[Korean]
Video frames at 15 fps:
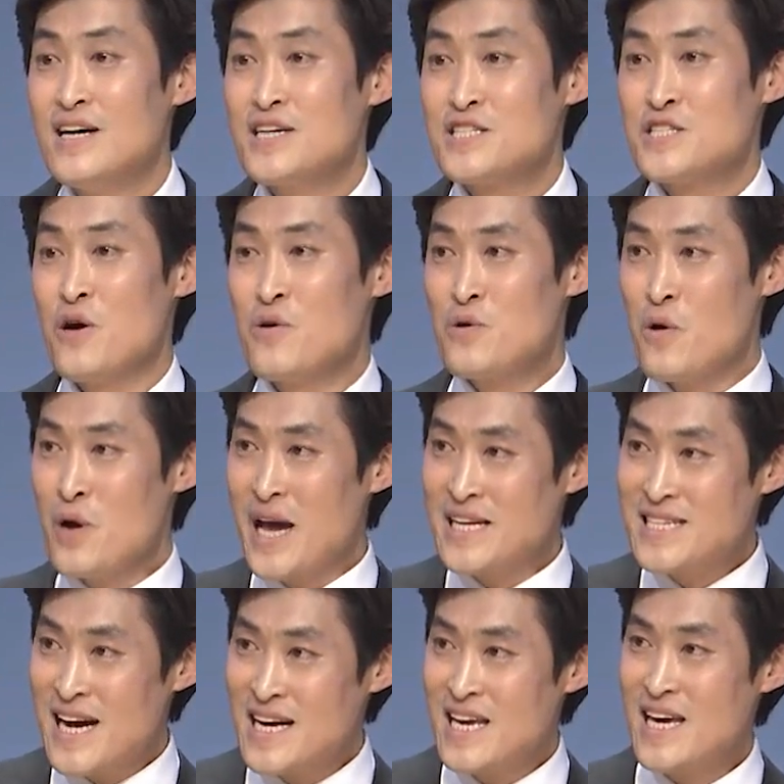성공의
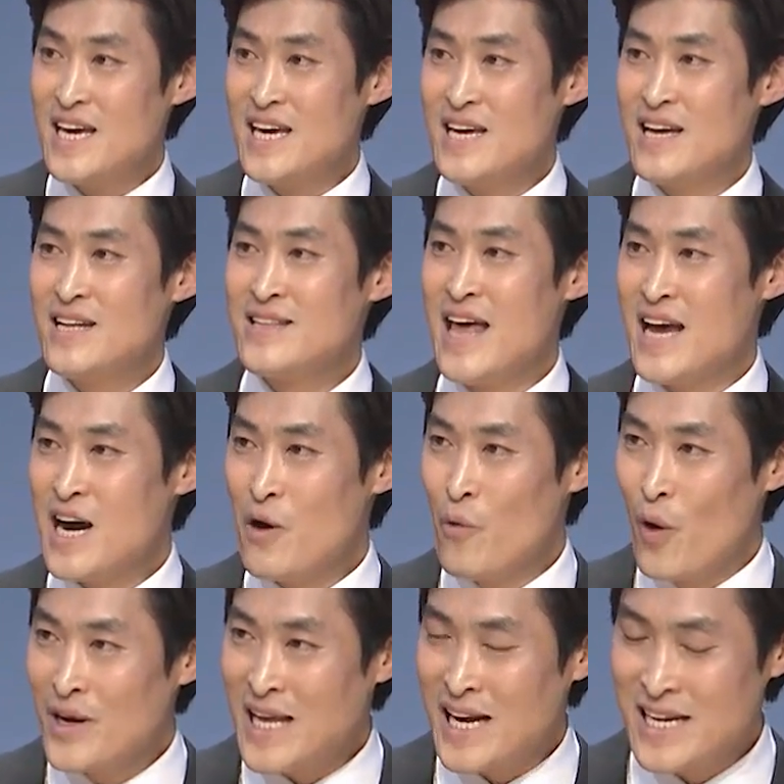자리, 내가
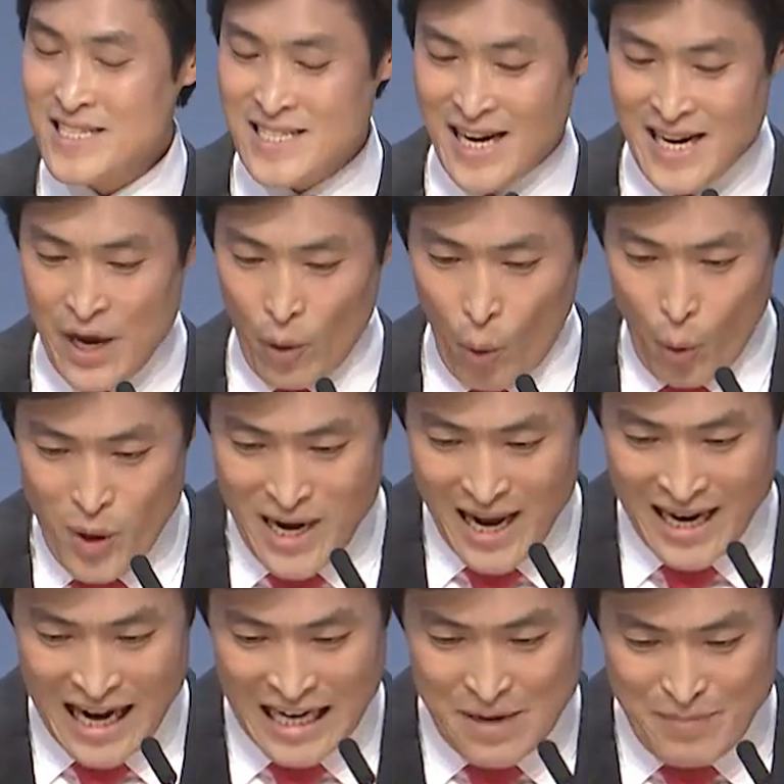원하는 자리에
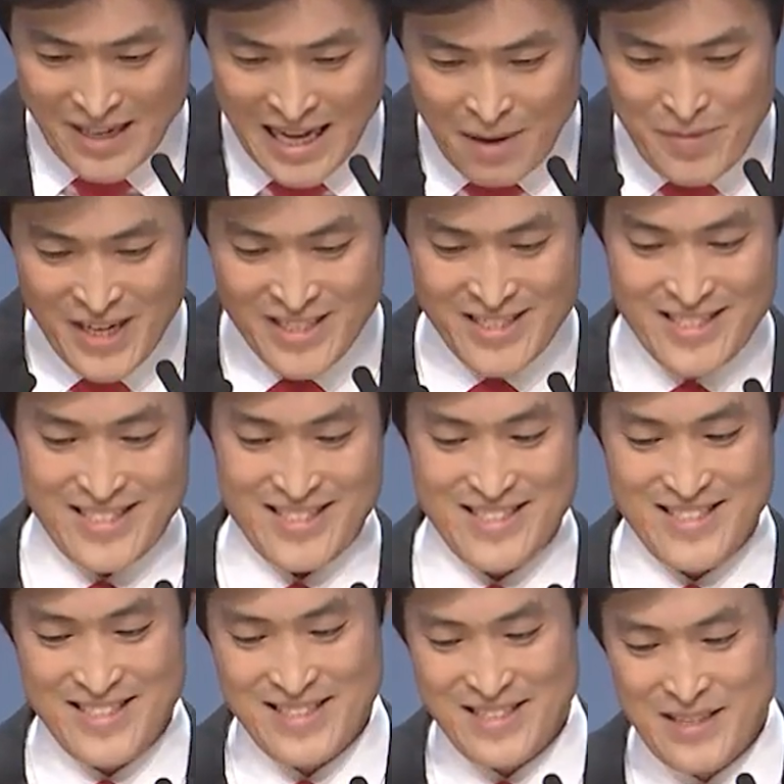올라가기만 하면
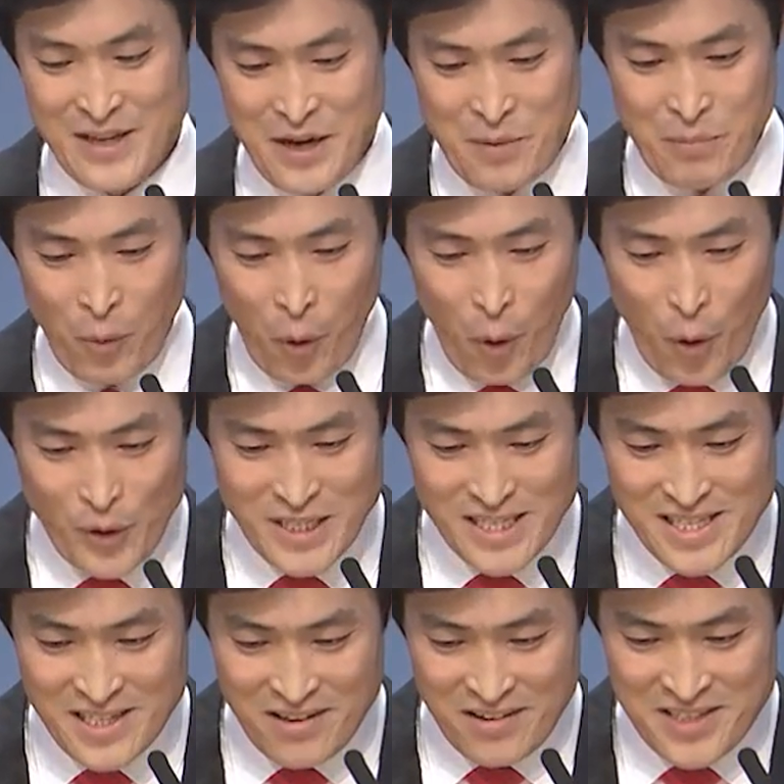
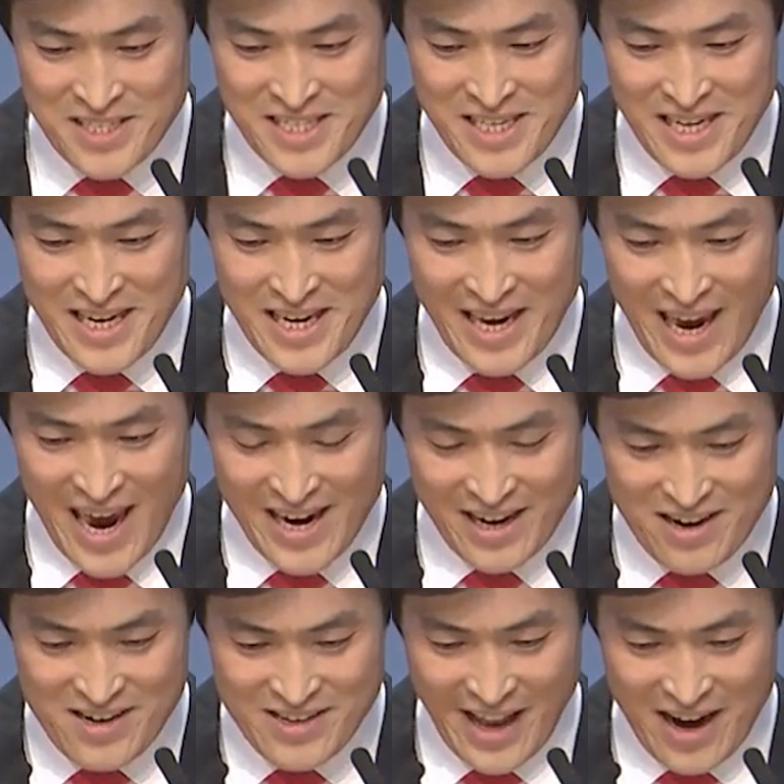모든 것이
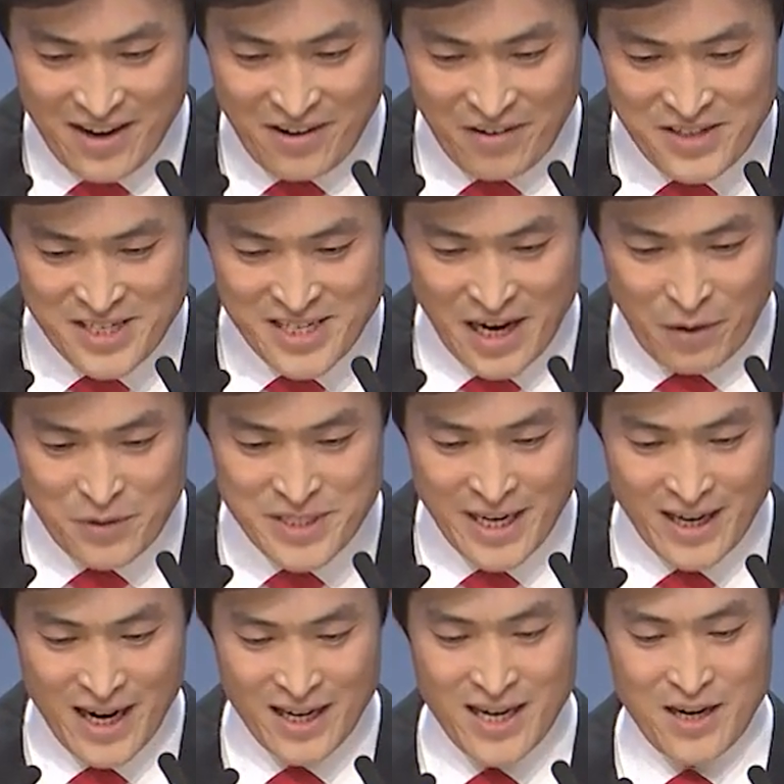해결될 것이라고
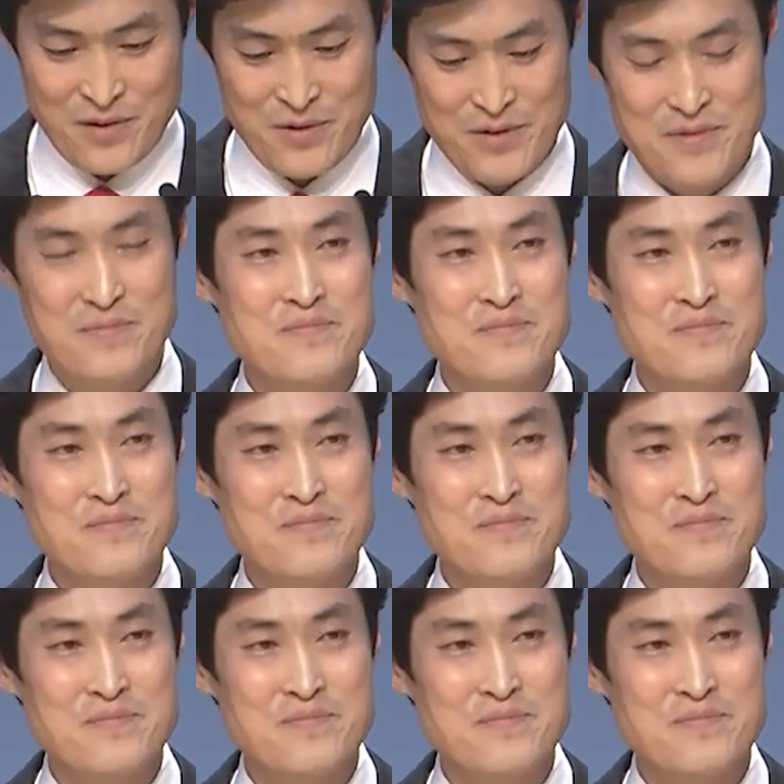생각하고